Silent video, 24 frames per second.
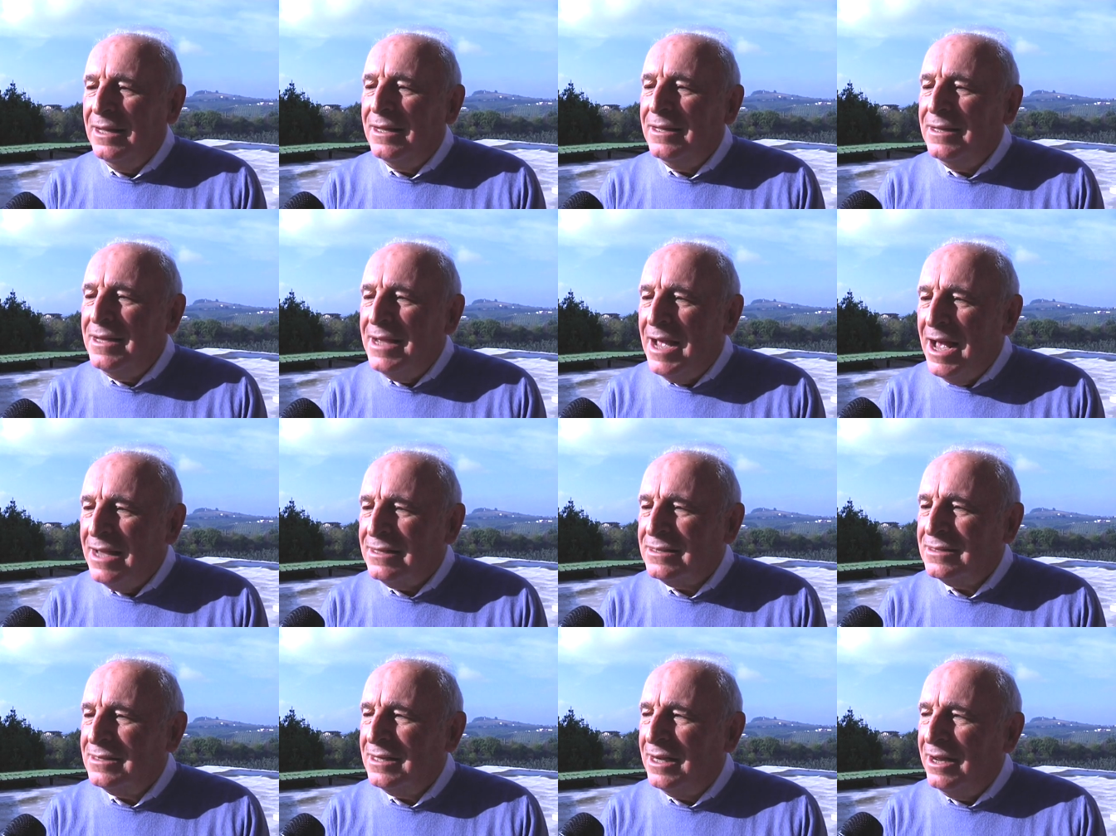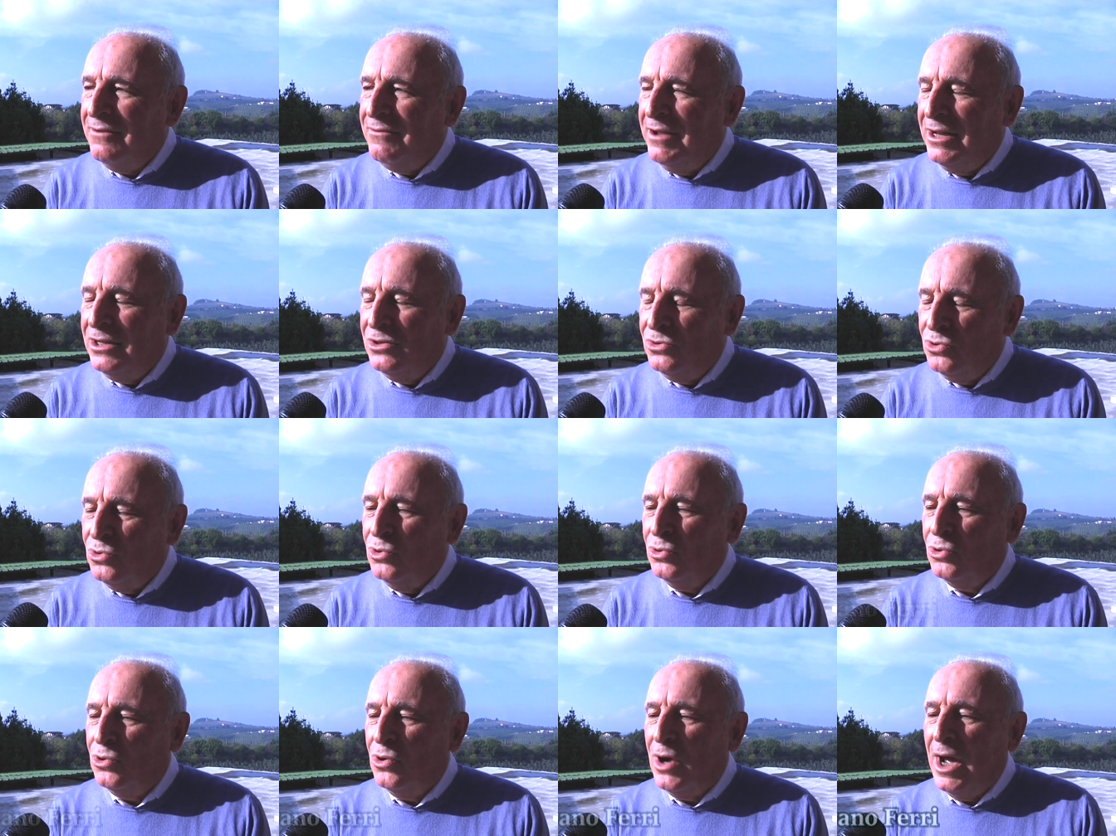di essere
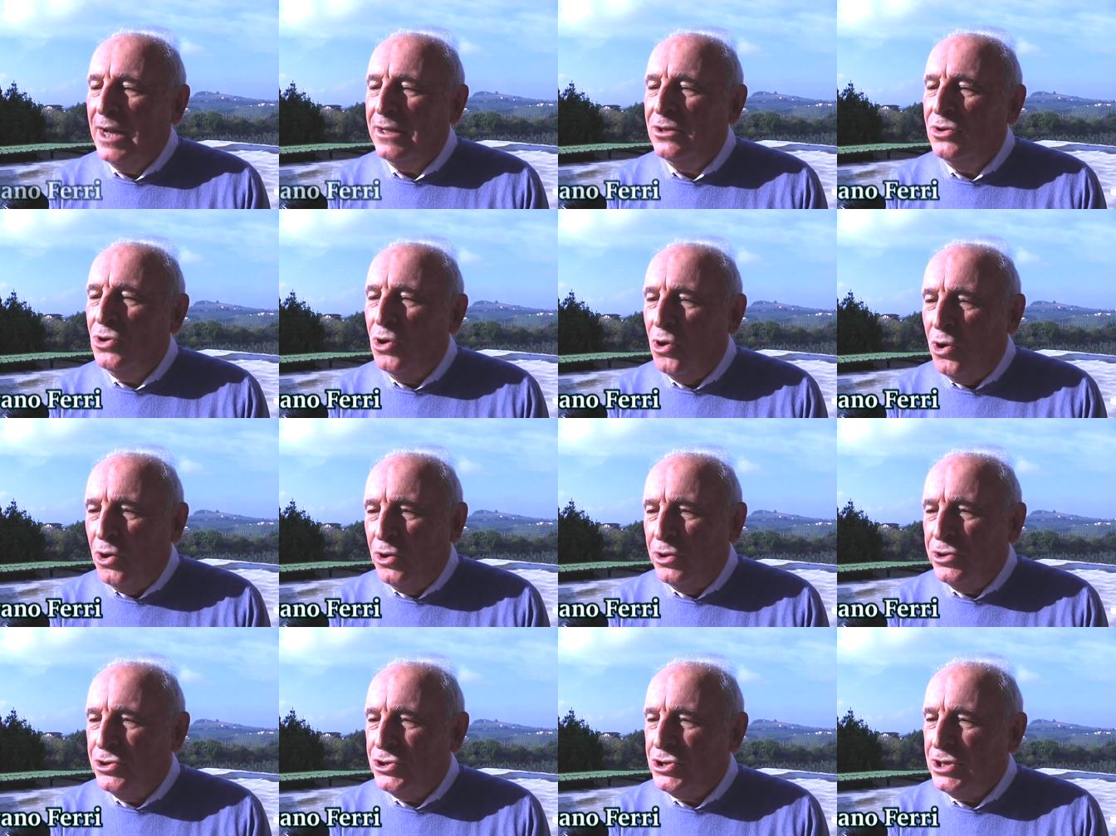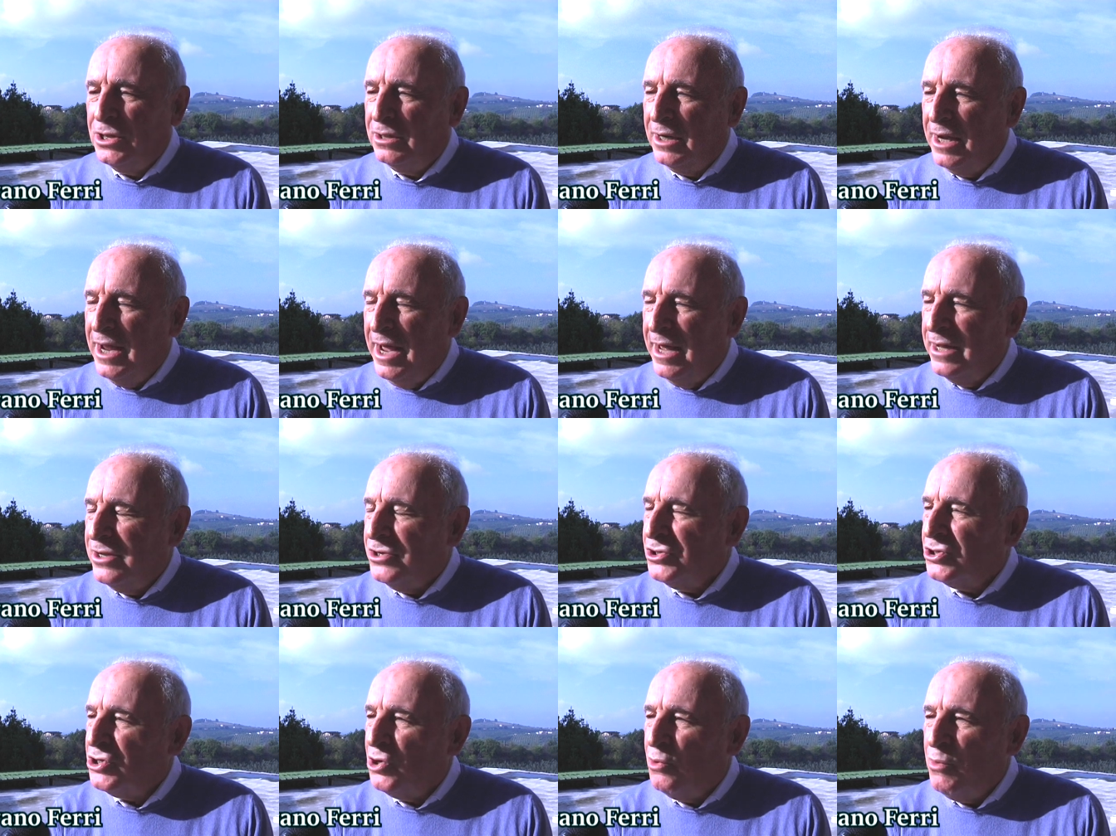venduto a 12,
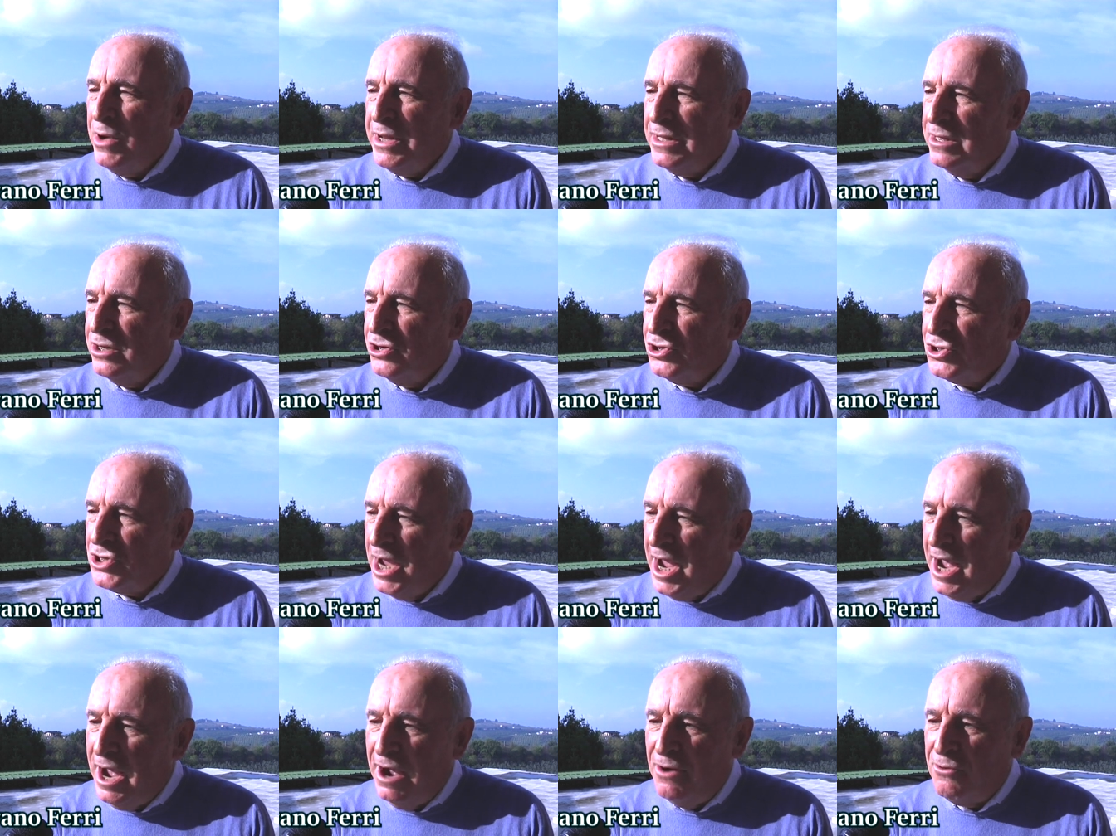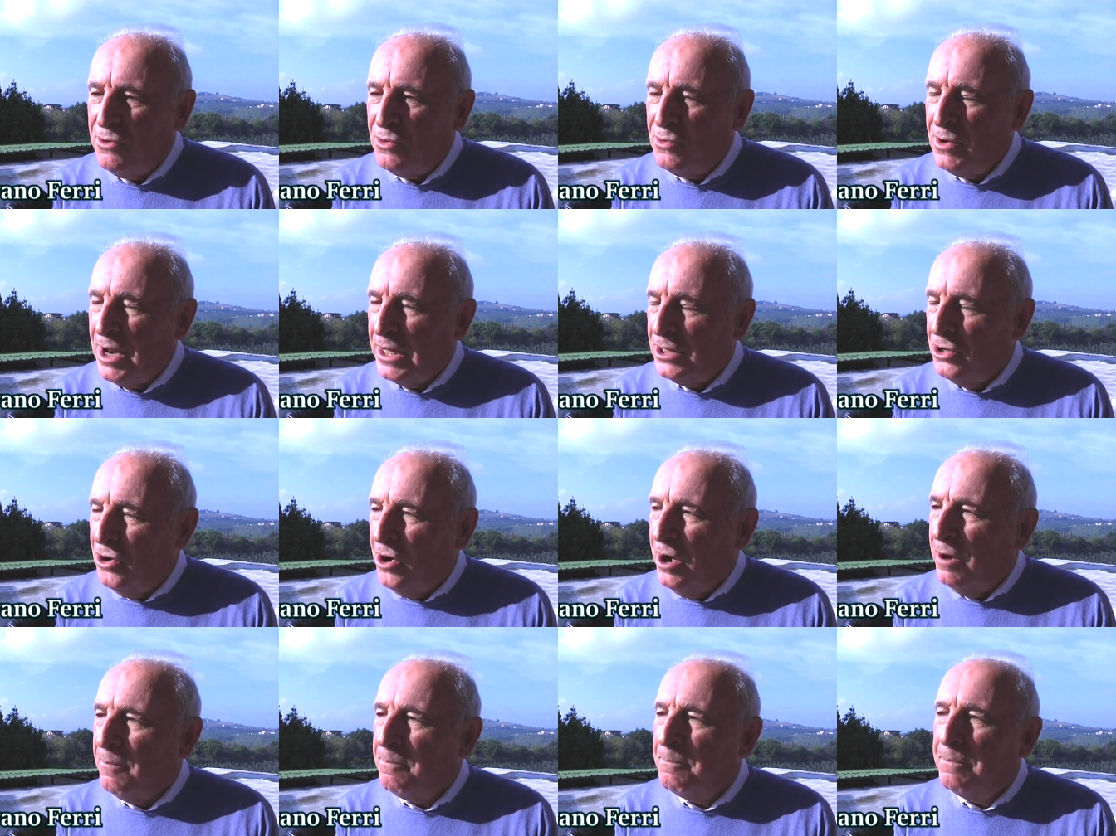13, 15 euro una
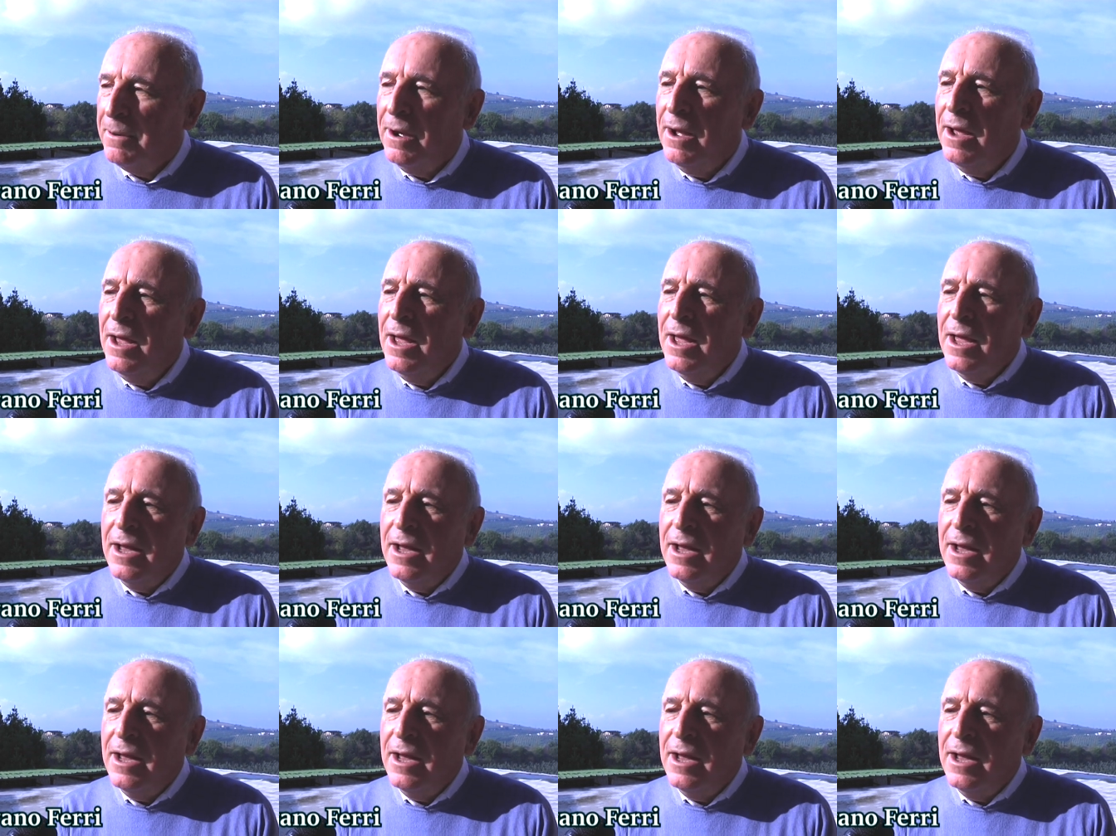DOP,